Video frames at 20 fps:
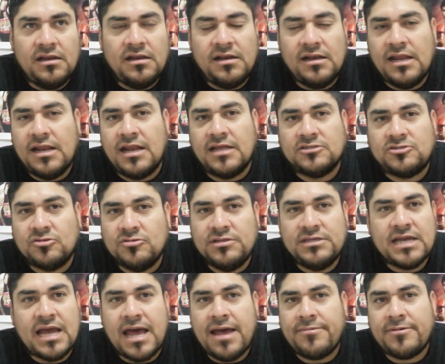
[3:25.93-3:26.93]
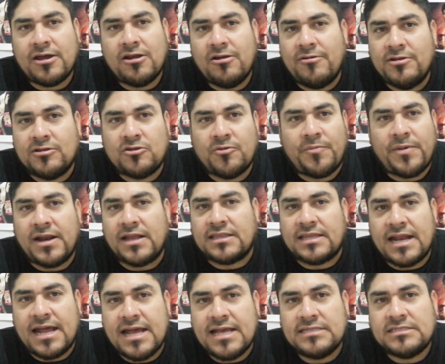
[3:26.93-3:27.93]
le lanzó un jab que lo aventó para
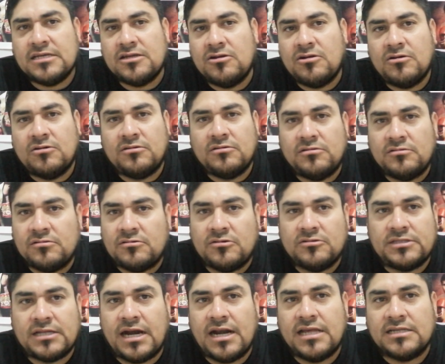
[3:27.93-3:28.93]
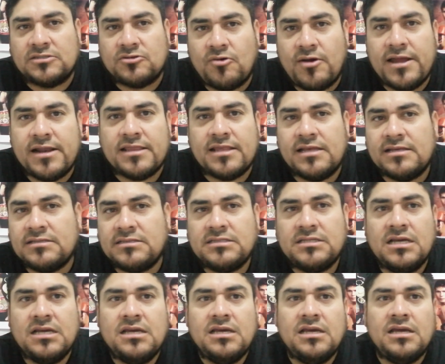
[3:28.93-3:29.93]
atrás, se lo, contra las cuerdas.
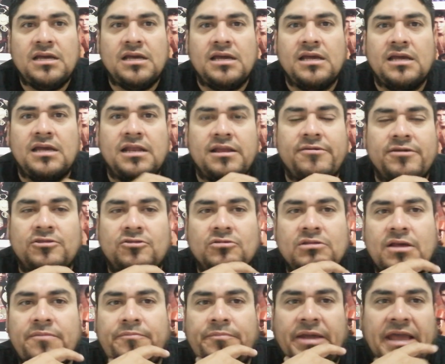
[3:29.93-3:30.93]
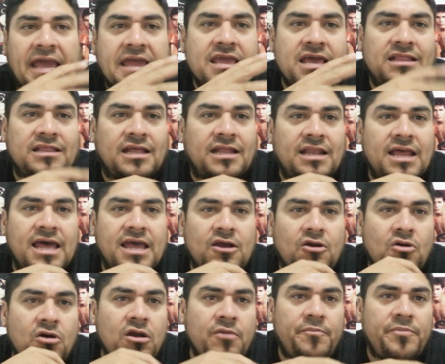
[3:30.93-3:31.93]
Eh, le aventó una pequeña andanada de
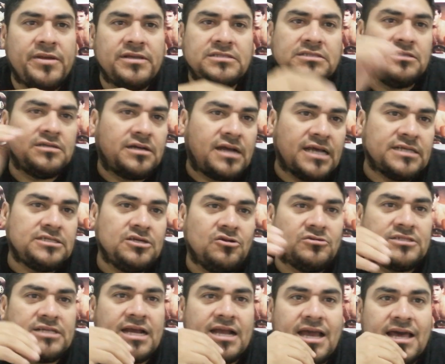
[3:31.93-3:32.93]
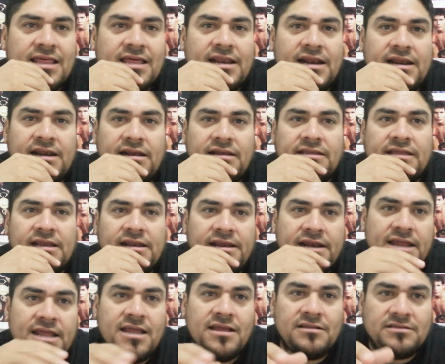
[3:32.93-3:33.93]
golpes y casi lo saca del,
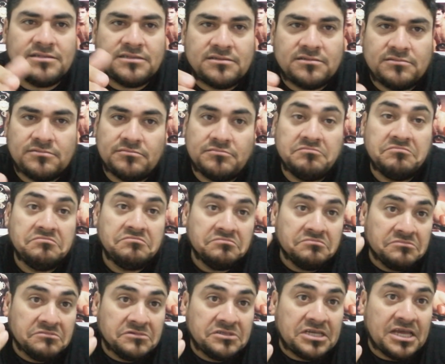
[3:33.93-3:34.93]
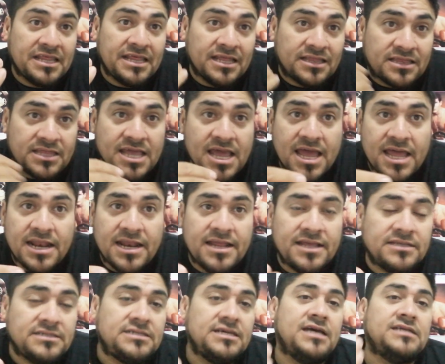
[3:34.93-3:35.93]
ring. Se
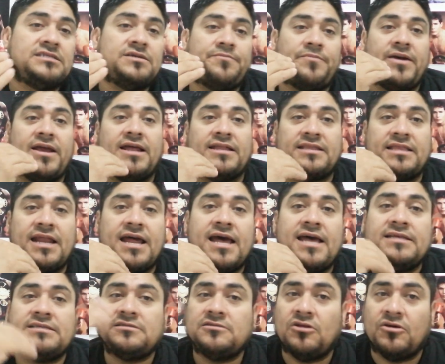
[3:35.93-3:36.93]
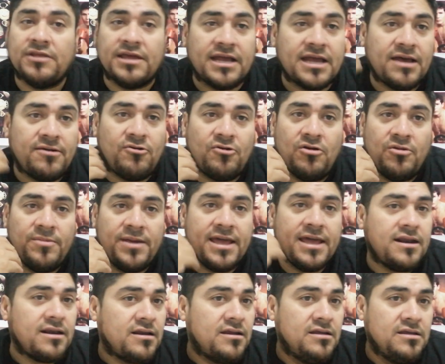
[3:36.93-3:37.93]
detiene, se hace para atrás, lo deja
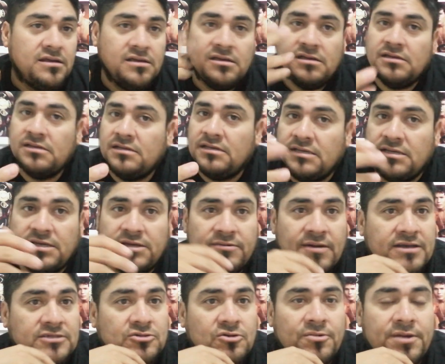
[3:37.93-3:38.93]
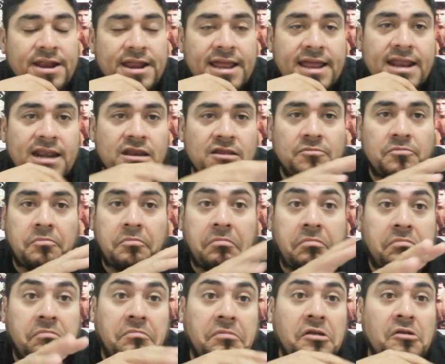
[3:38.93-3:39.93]
volver y va sobre él
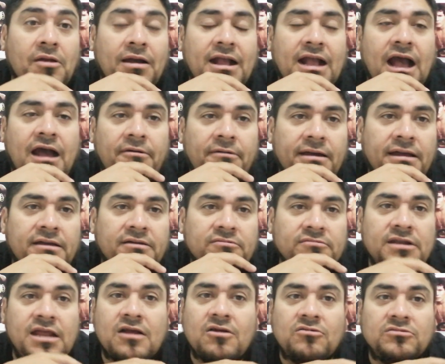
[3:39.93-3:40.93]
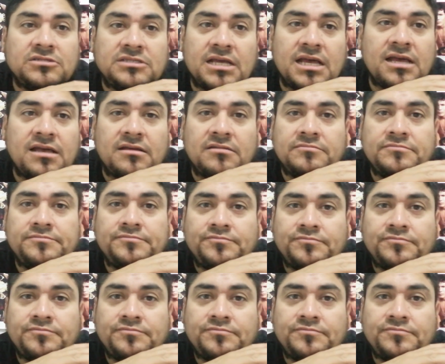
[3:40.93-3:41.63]
y lo acaba. Una cosa